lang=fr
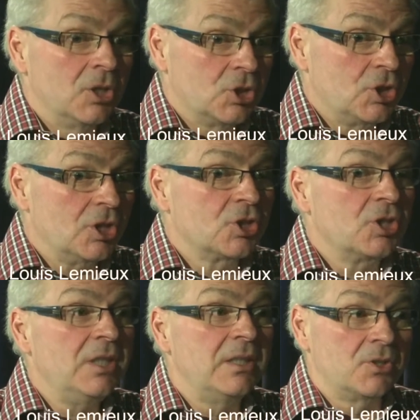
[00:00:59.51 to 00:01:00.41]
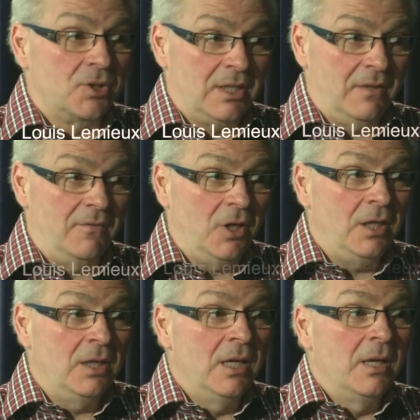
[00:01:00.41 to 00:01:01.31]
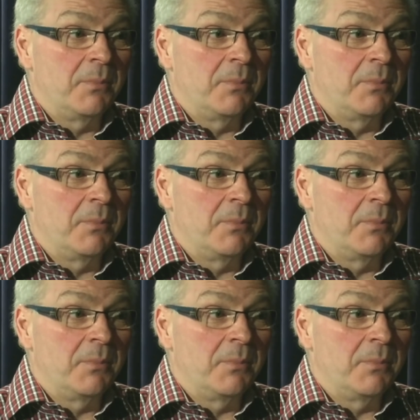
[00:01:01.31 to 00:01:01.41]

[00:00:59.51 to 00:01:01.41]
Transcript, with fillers: chercher ce qu'ils veulent